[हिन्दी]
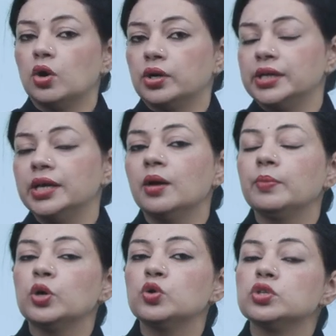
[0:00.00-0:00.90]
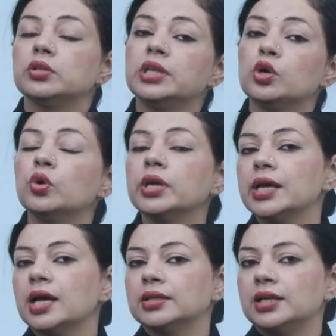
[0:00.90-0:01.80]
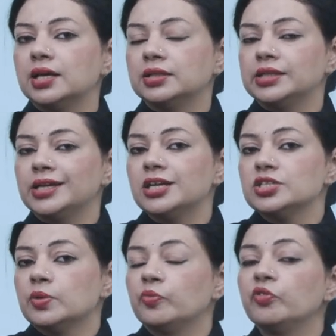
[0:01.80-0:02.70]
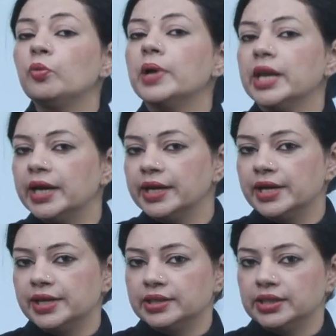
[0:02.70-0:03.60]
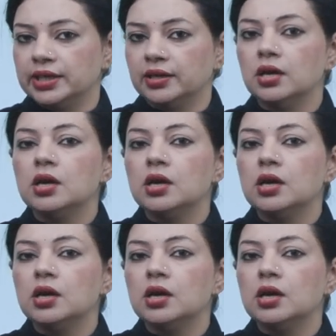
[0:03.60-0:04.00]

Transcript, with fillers: और ये हमें उन दिनों की याद दिलाती है जब वो बनाए गए थे